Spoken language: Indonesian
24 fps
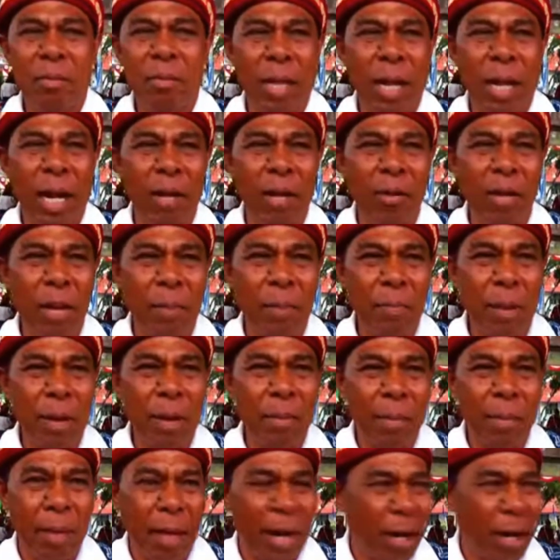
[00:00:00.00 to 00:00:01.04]
Melalui apa?
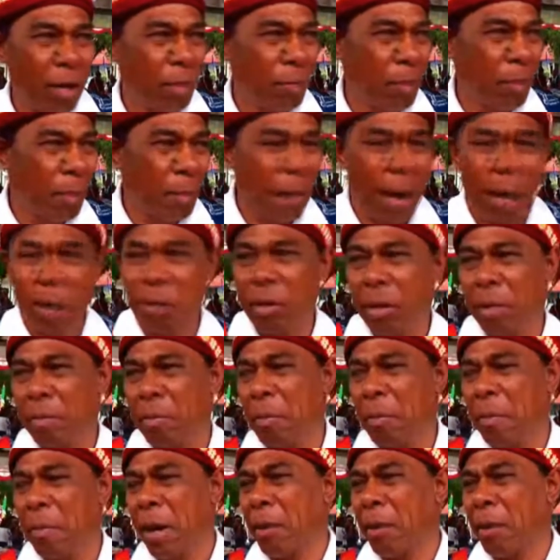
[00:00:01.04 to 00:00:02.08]
Melalui
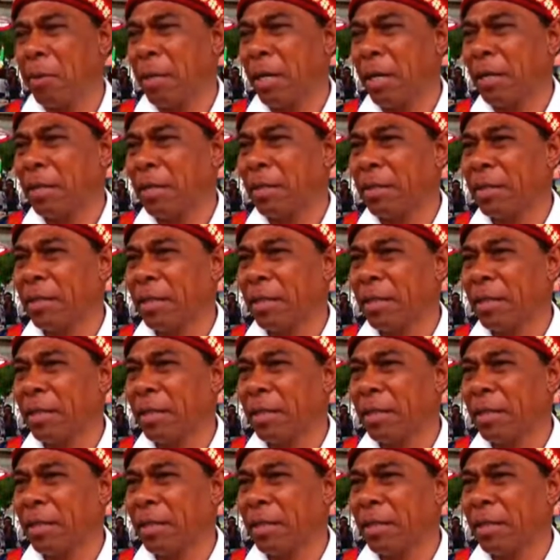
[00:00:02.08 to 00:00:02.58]
pembangunan-pembangunan.